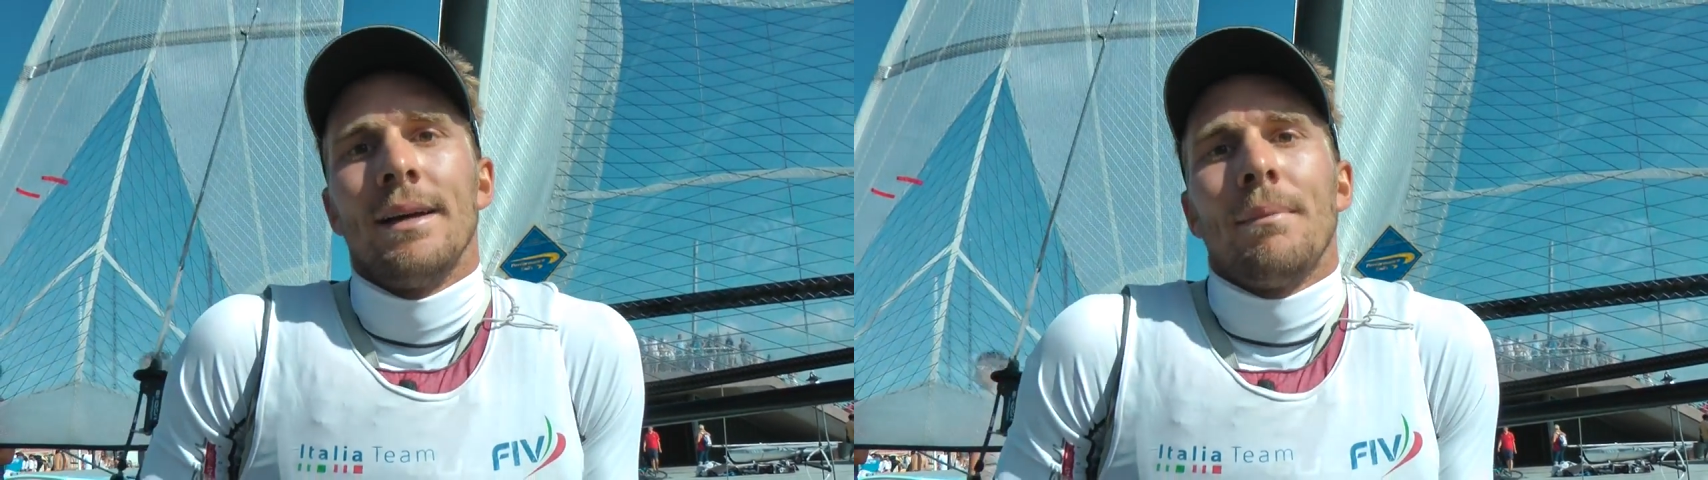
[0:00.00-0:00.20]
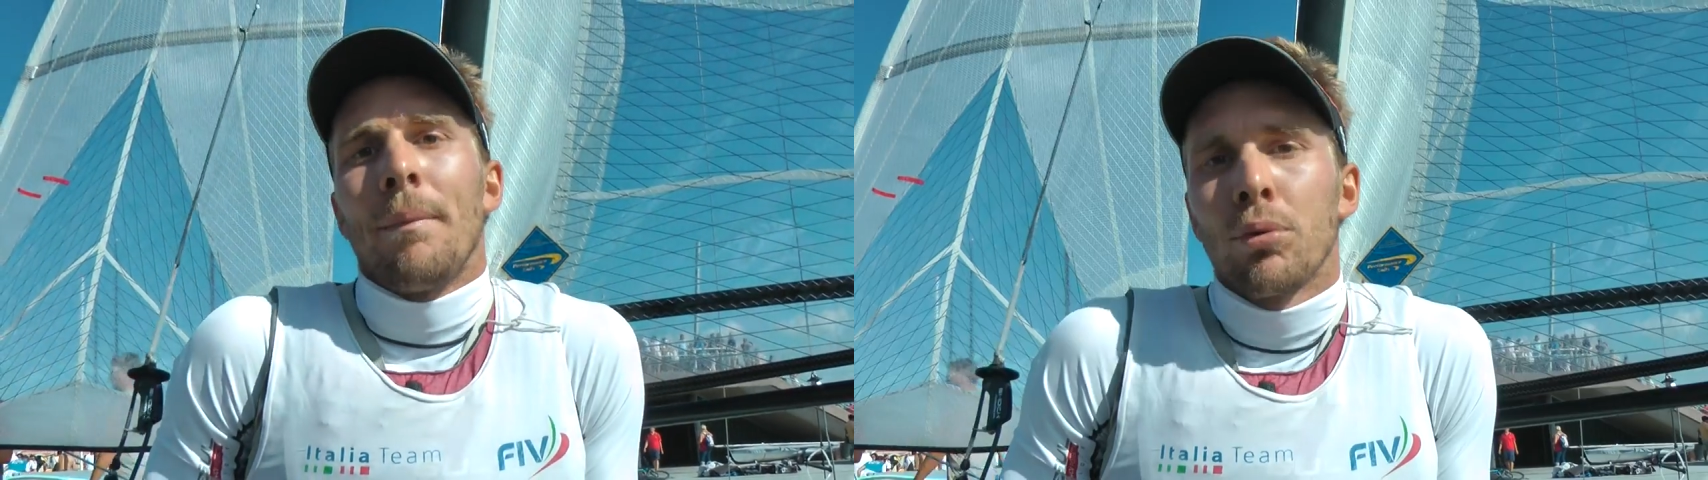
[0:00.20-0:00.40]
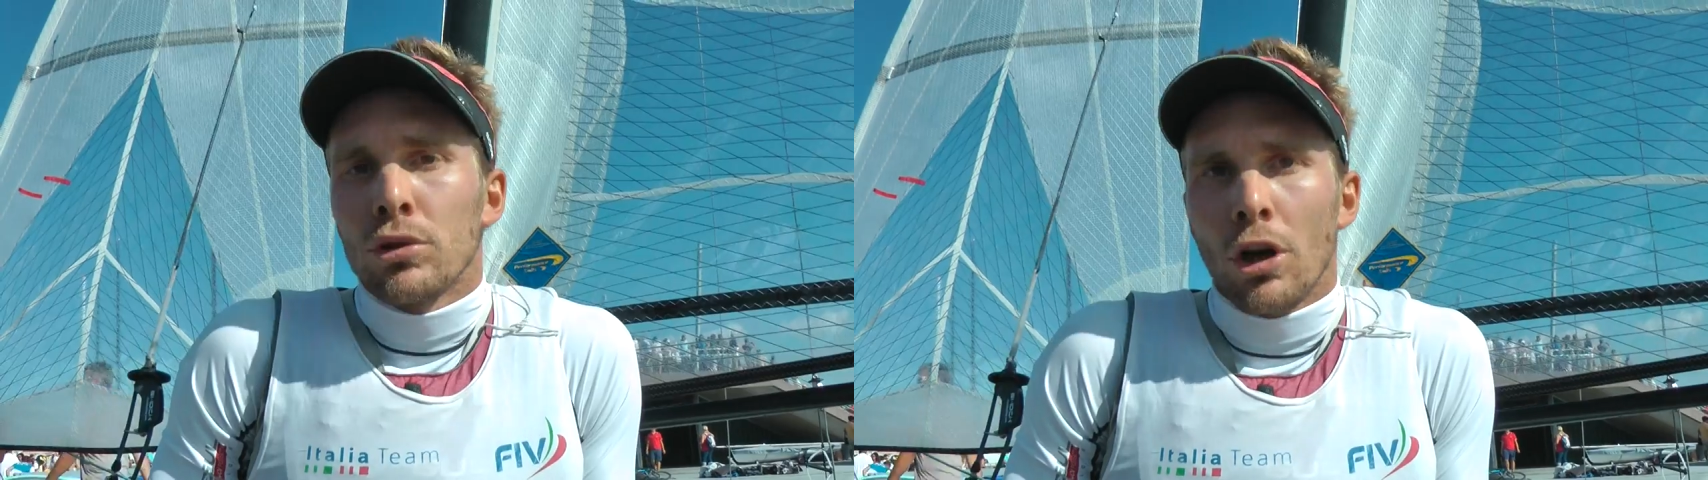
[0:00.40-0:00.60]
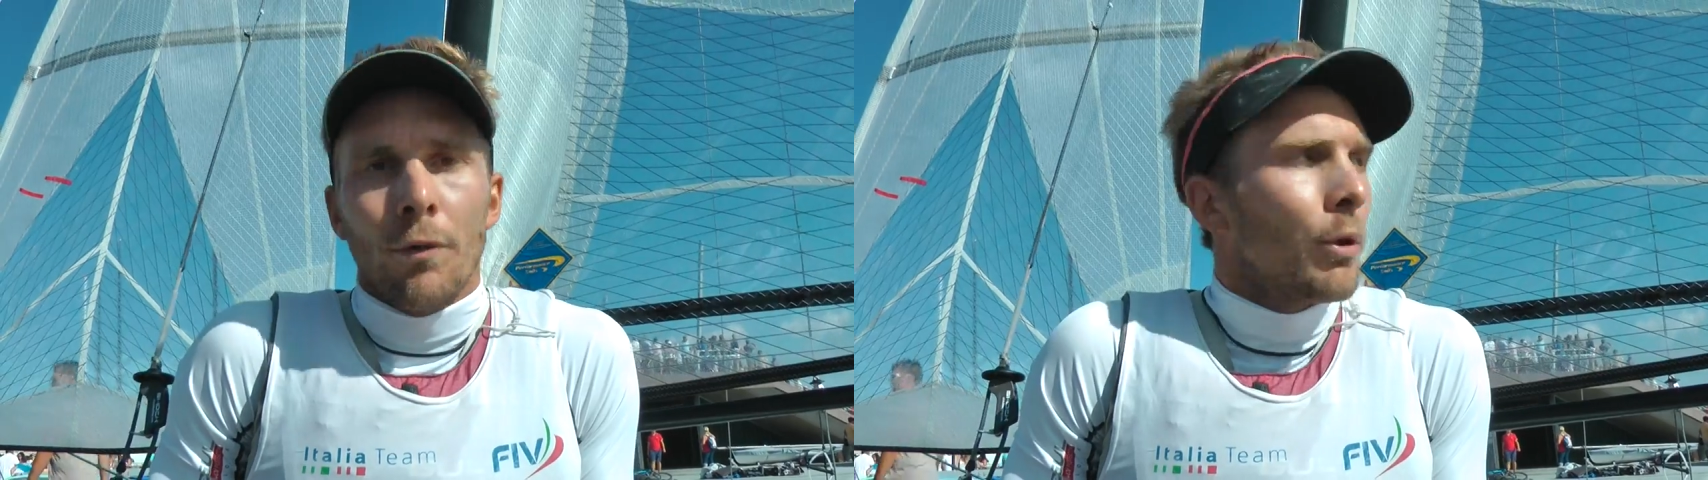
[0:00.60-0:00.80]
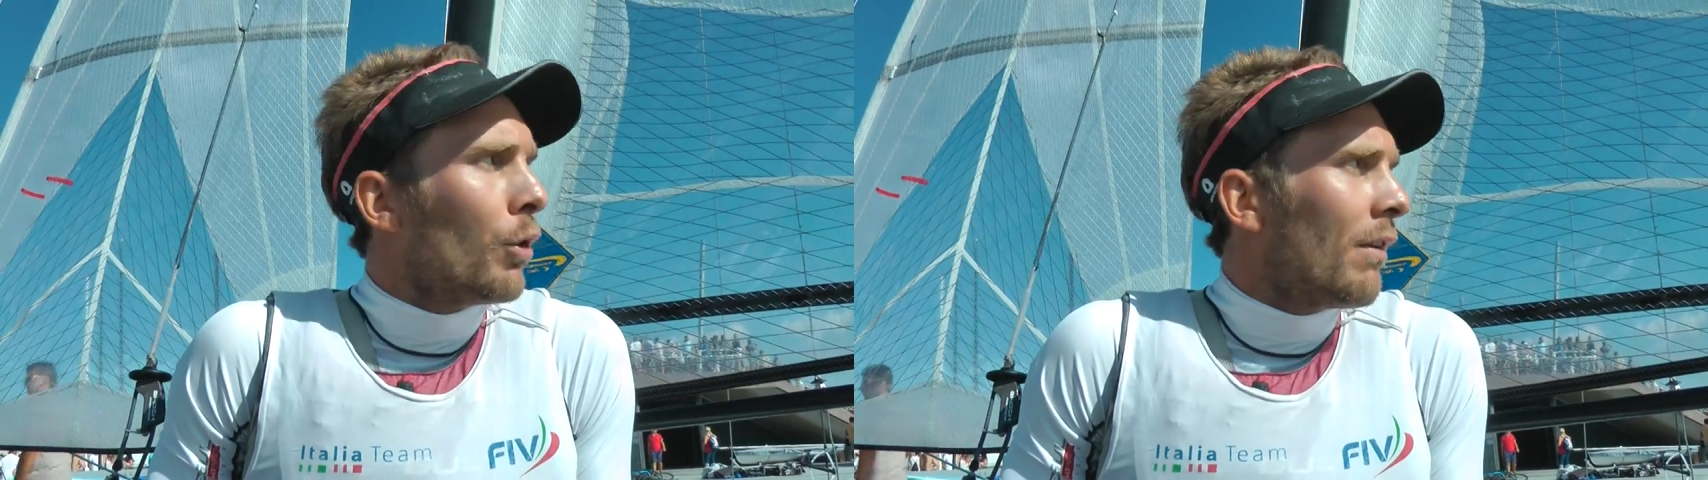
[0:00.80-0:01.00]
ma
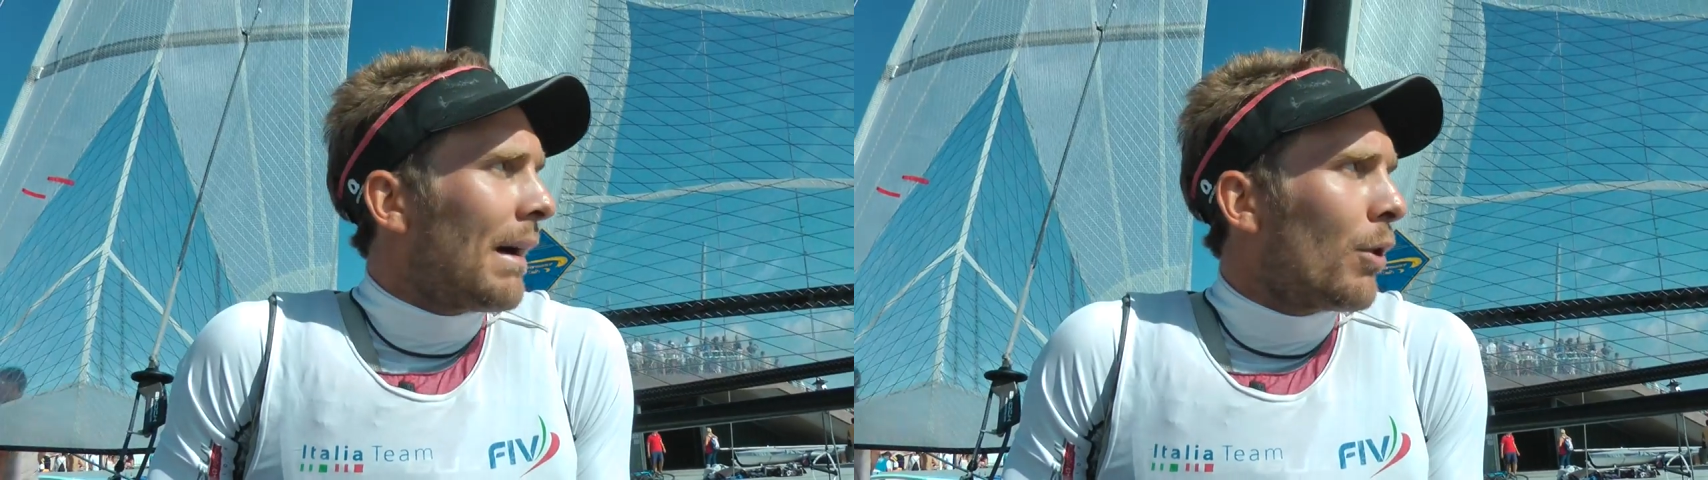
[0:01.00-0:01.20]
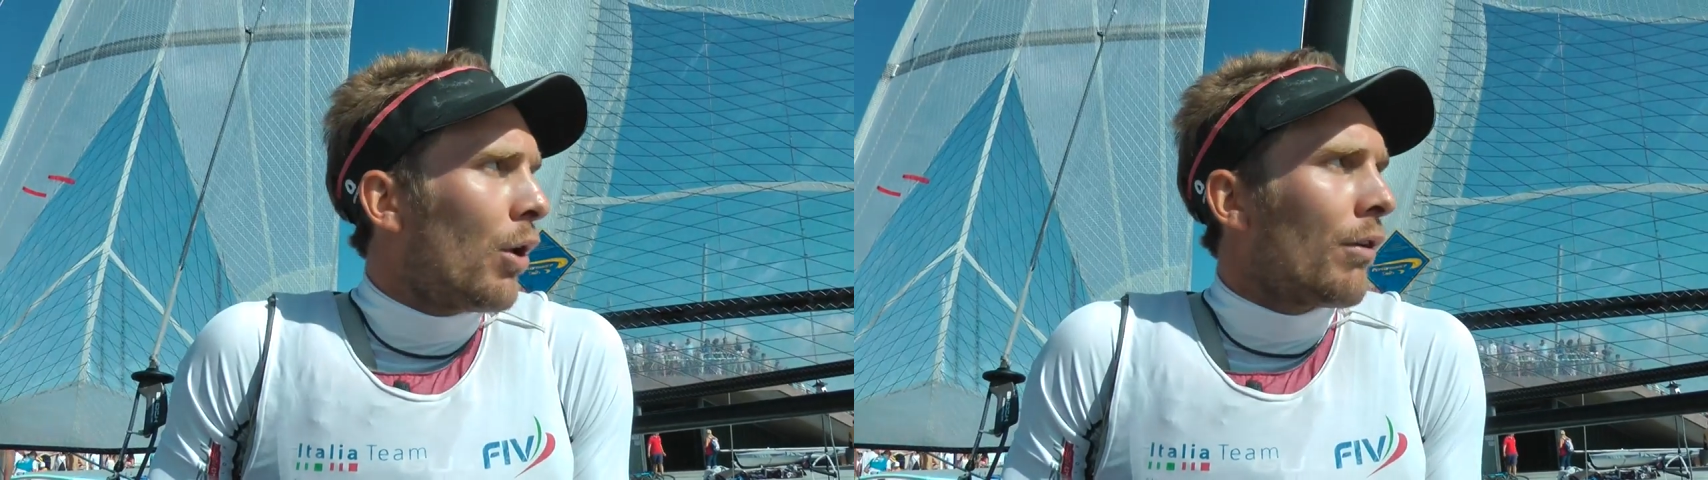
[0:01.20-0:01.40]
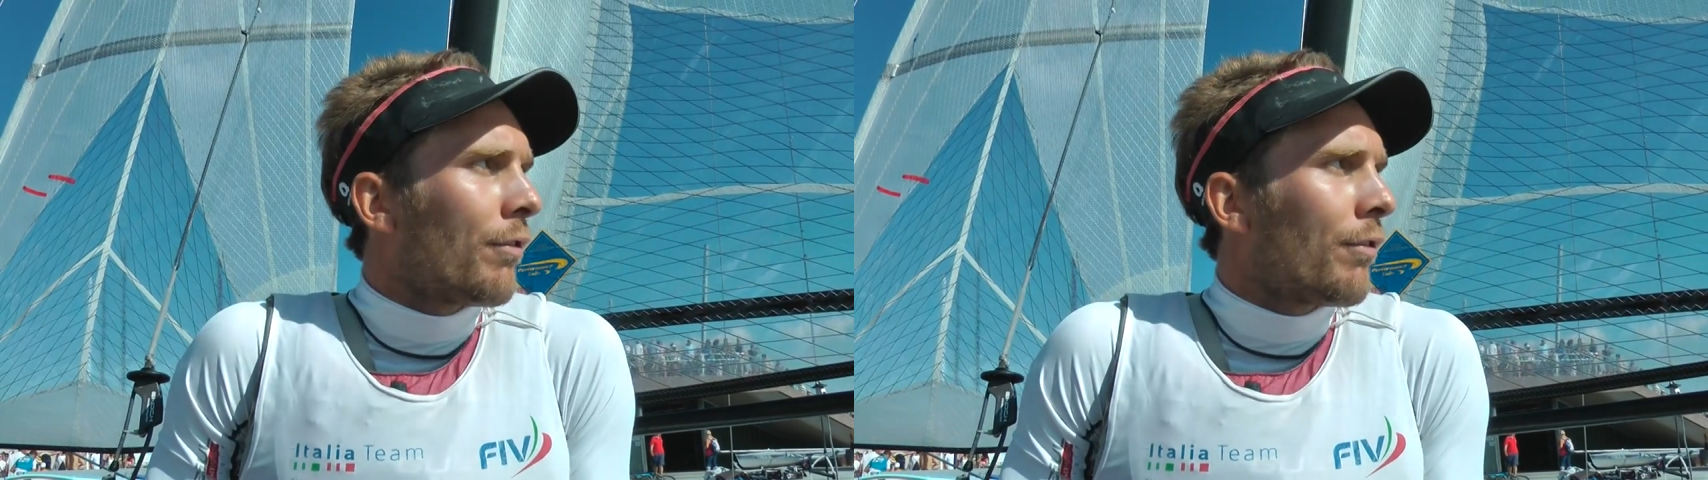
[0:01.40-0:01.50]
purtroppo dovevamo